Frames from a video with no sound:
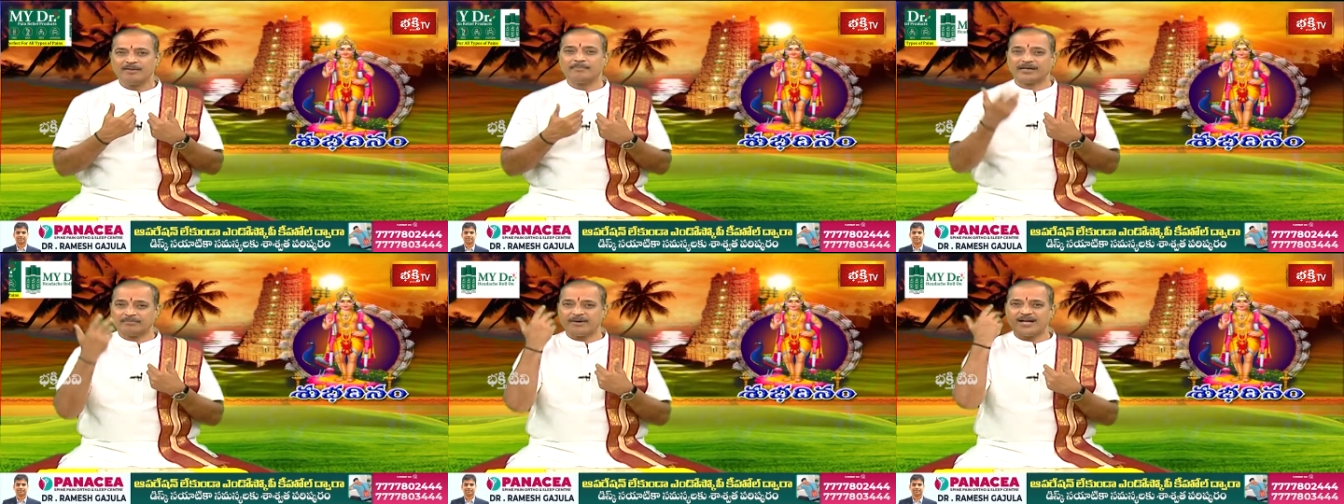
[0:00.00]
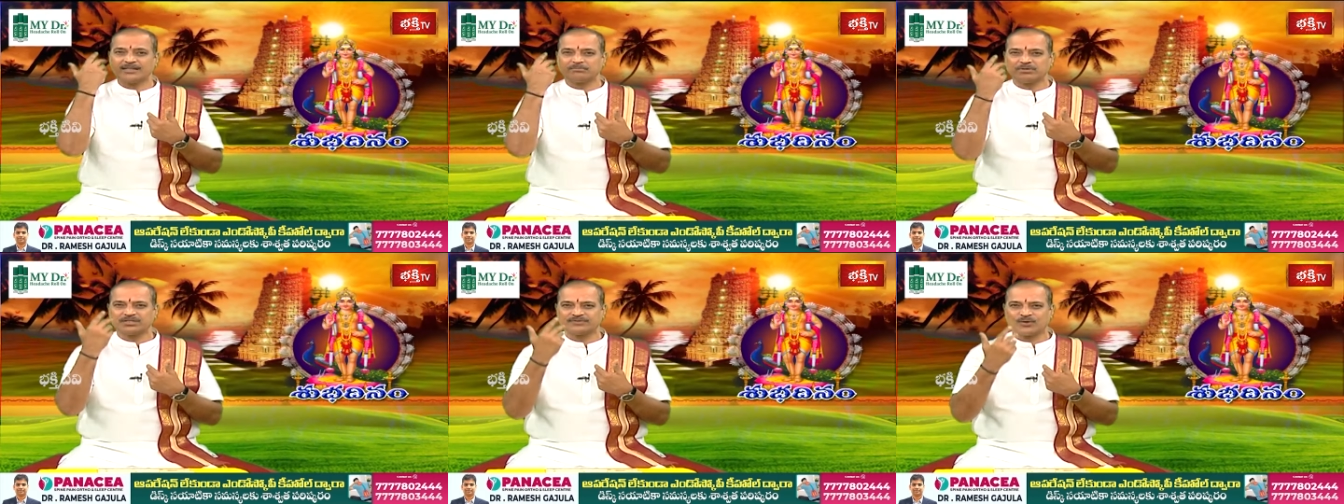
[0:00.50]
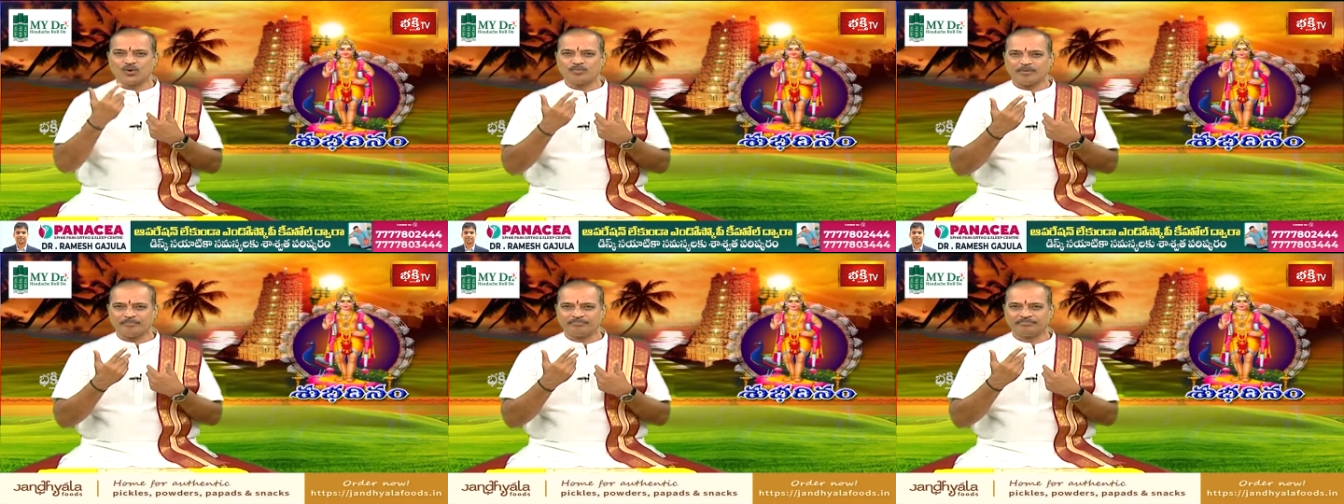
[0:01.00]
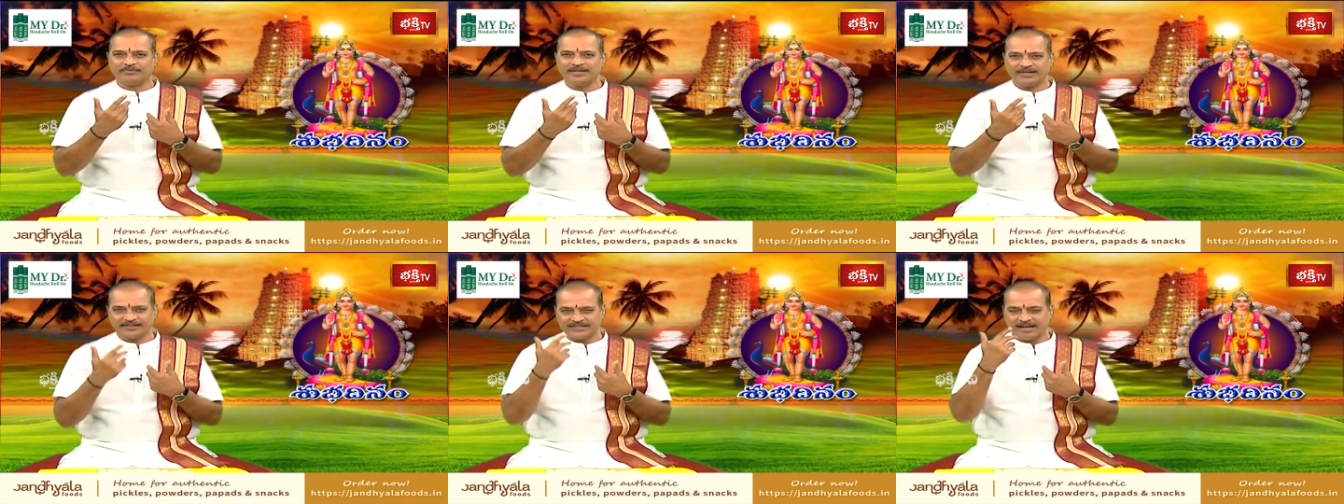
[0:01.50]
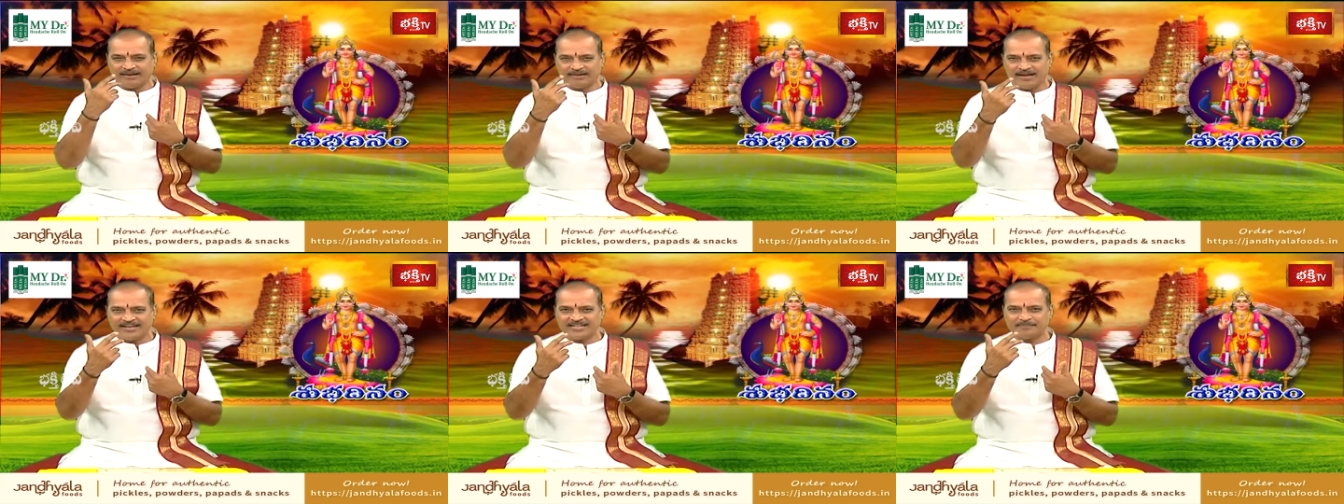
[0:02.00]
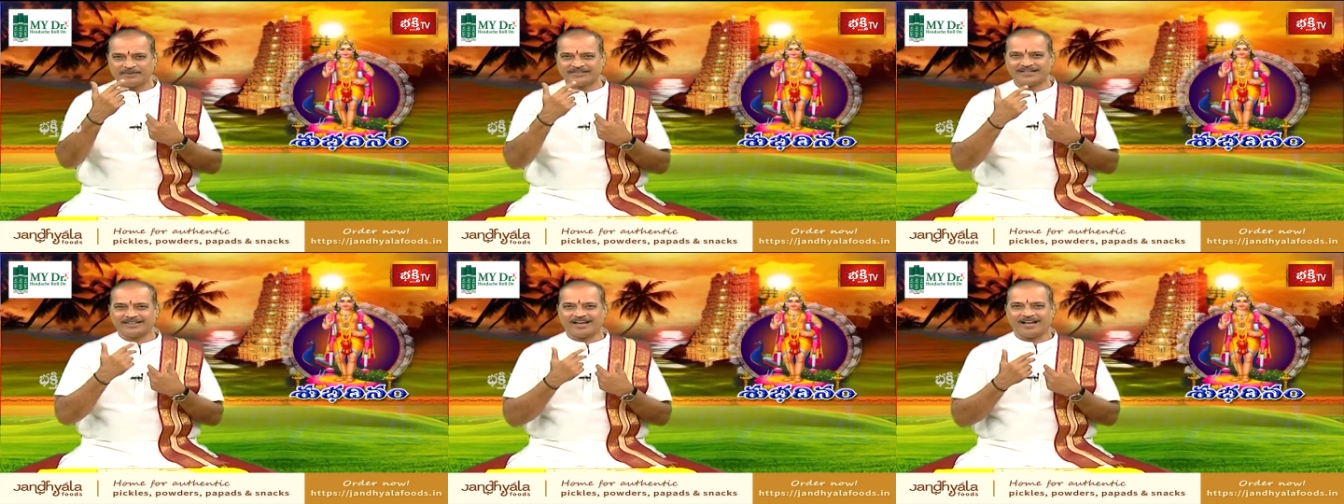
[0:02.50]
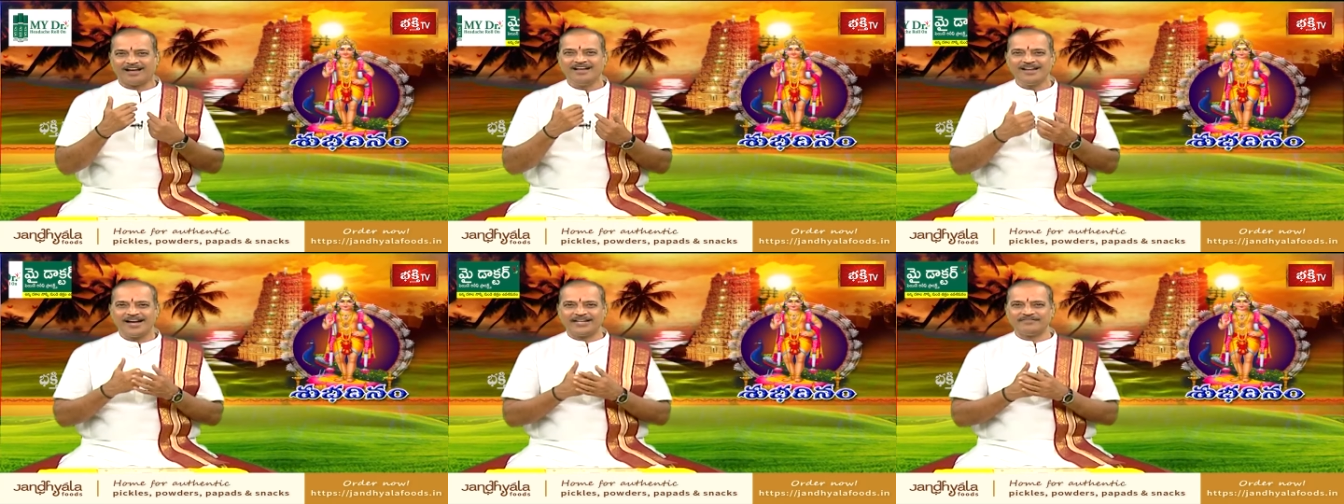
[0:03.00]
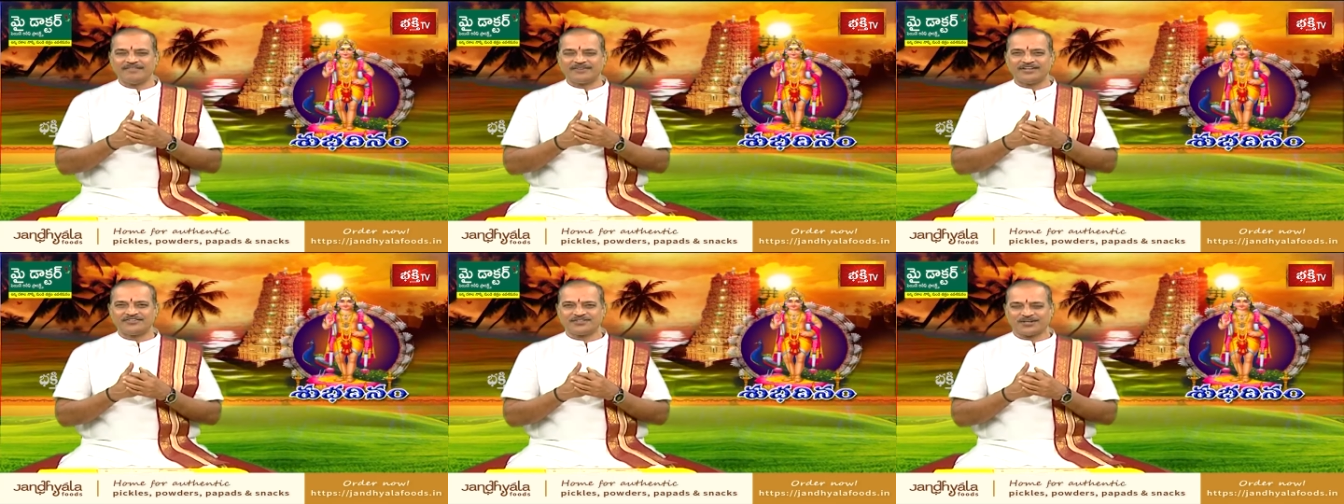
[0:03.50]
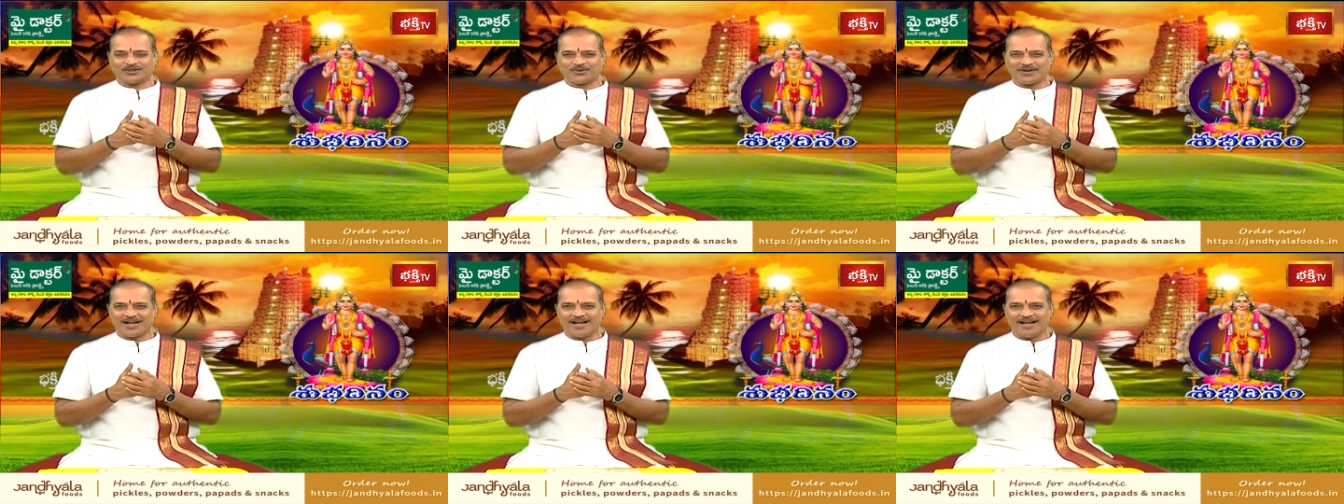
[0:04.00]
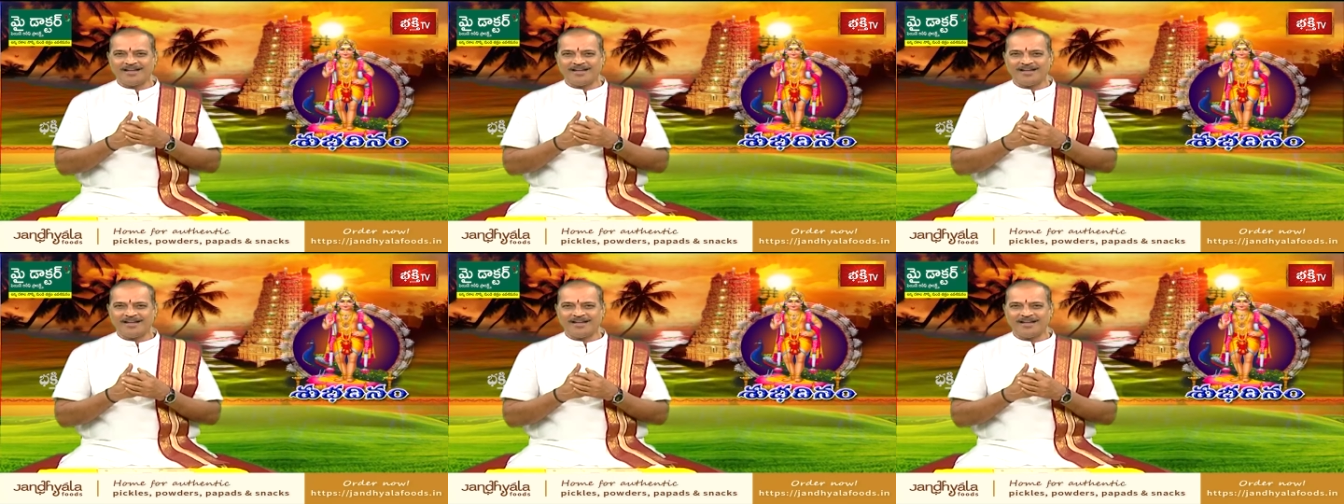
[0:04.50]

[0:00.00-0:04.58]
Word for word: పరమాత్మ స్వరూపం జ్ఞానానికి ప్రతీక అని వివరించినట్లుగా